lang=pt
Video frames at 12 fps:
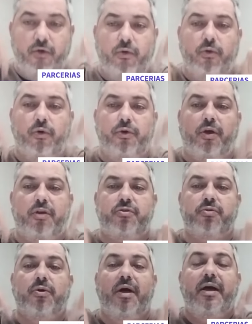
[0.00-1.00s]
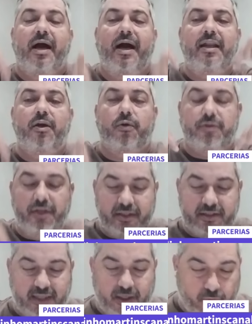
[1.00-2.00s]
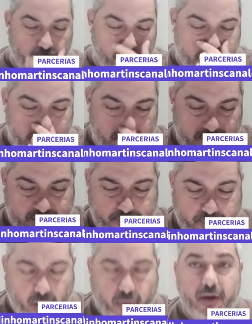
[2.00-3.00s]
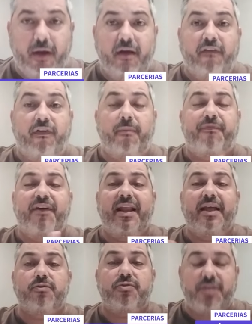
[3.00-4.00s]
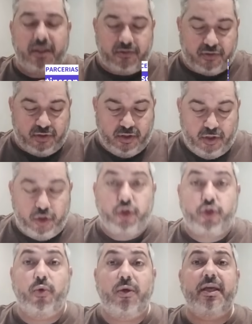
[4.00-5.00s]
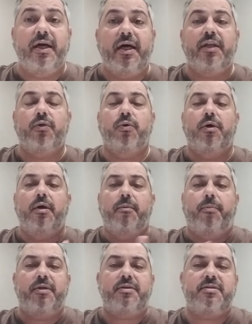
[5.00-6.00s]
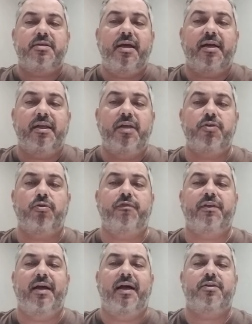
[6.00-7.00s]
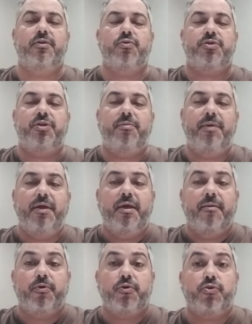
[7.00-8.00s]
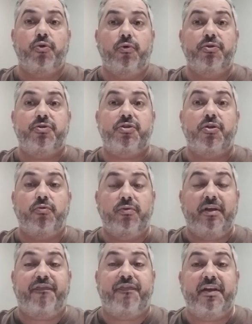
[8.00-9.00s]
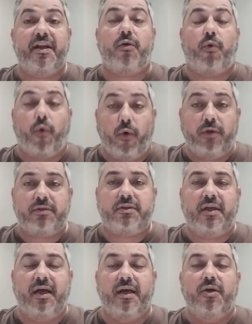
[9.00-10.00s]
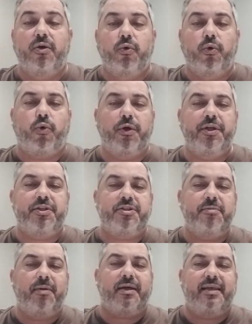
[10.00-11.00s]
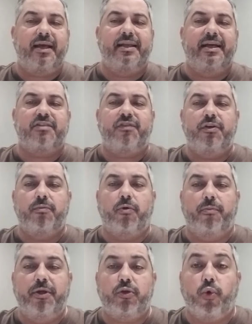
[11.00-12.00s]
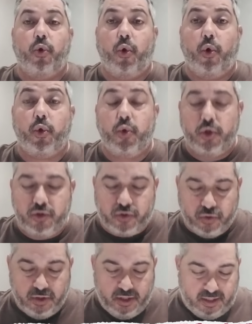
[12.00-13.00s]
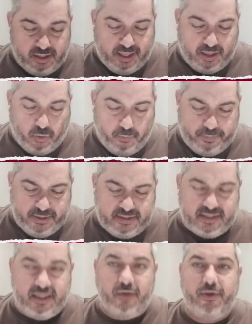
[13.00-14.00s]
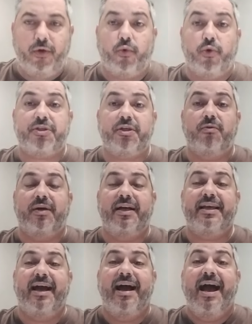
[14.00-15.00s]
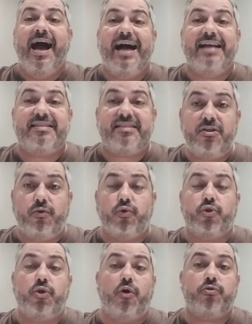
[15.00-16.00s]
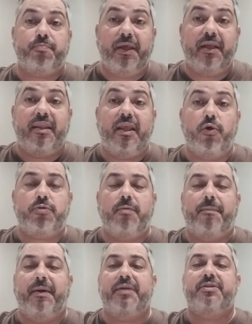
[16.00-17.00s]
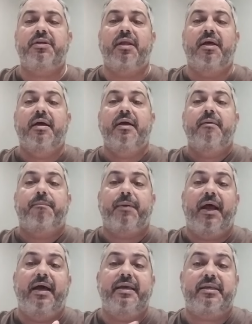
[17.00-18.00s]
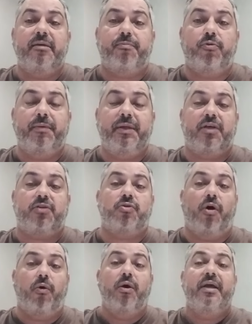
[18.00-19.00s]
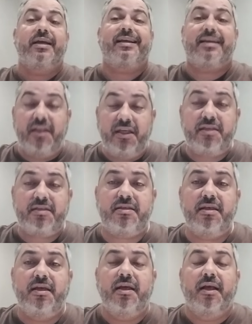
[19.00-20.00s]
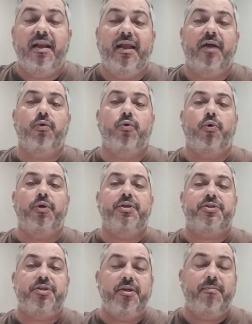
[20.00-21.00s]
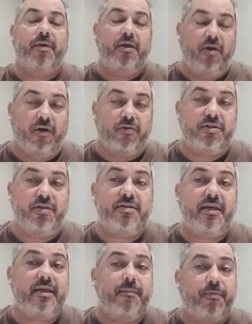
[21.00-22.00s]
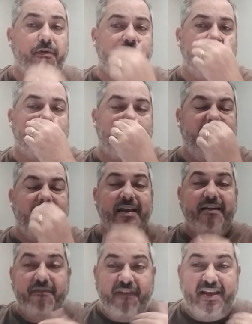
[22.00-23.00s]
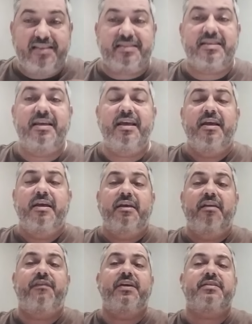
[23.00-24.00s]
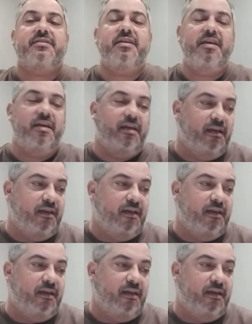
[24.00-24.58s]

o nosso Halle Rodrigues está colocando aqui. Bom, vamos falar do Santos? Juliano pode ser a grande novidade do time para o jogo de segunda-feira contra o Coritiba, que aliás vem num momento horroroso na competição. Hein? O Coxa não ganha há cinco jogos, perdeu a última partida para a equipe do Mirassol, crise lá no Curitiba. E ó, o Santos tem que aproveitar, vencer e vencer